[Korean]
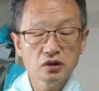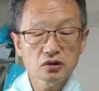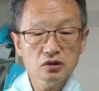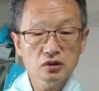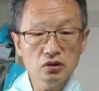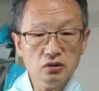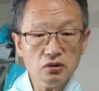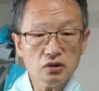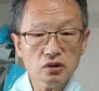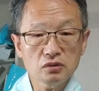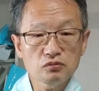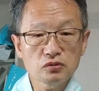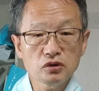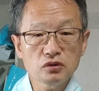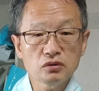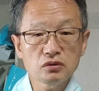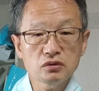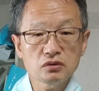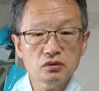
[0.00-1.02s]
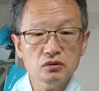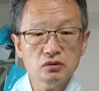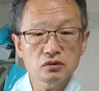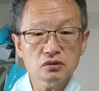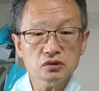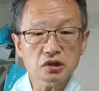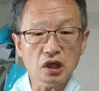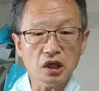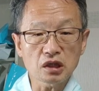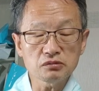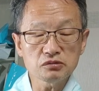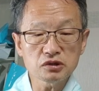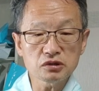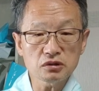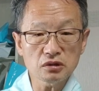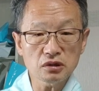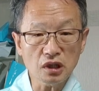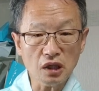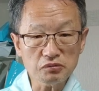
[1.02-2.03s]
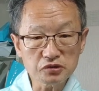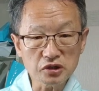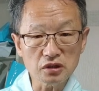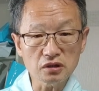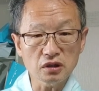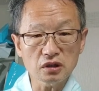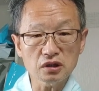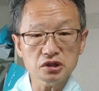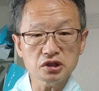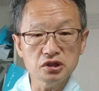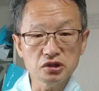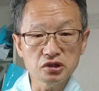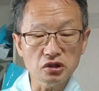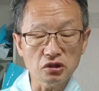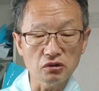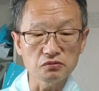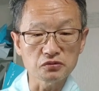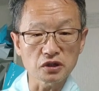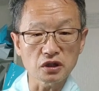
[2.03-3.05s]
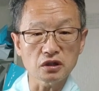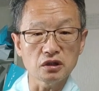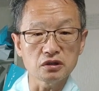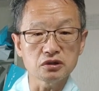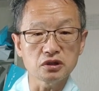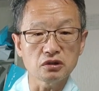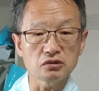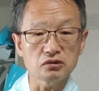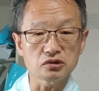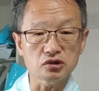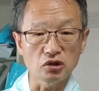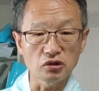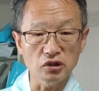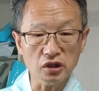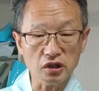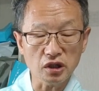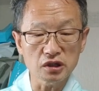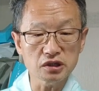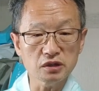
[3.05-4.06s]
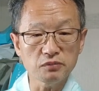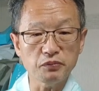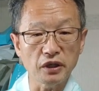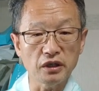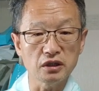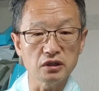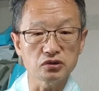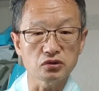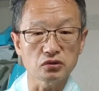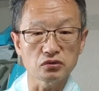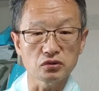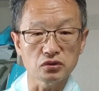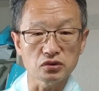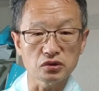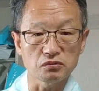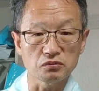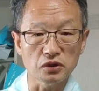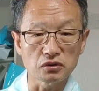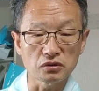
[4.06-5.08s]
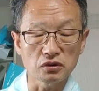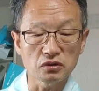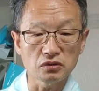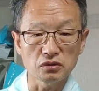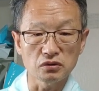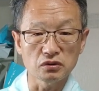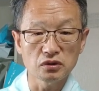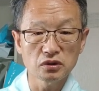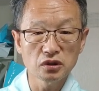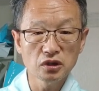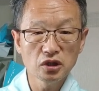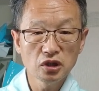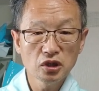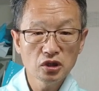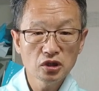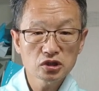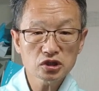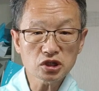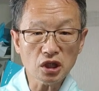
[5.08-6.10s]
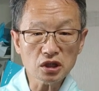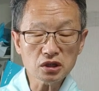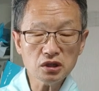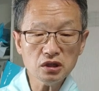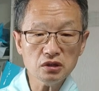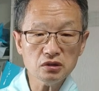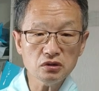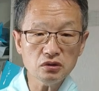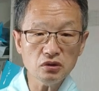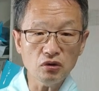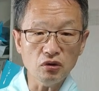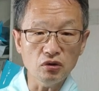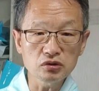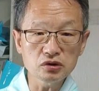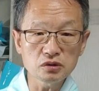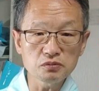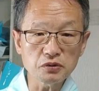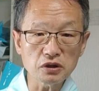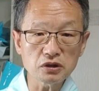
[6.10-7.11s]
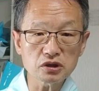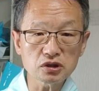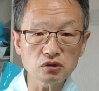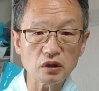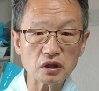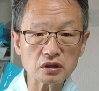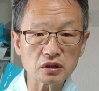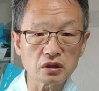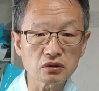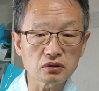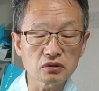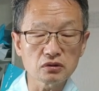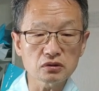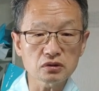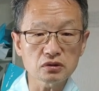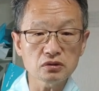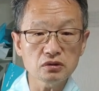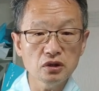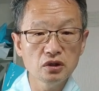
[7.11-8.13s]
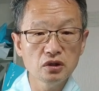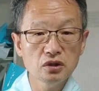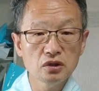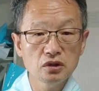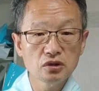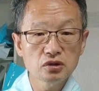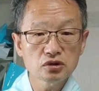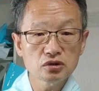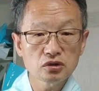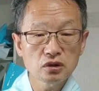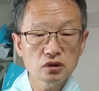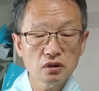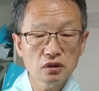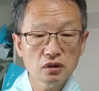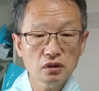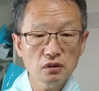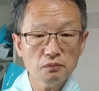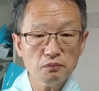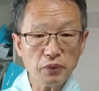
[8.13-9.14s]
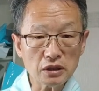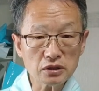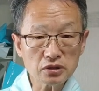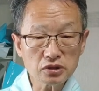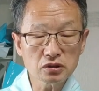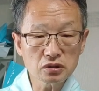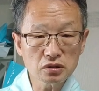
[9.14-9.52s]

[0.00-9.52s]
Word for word: 그러게 뭐 사람들을 납치에다가 신체 검사까지 하고 정액까지 빼낼 정도였으면은 자기네들이 어느 별에서 왔다는 것을 밝,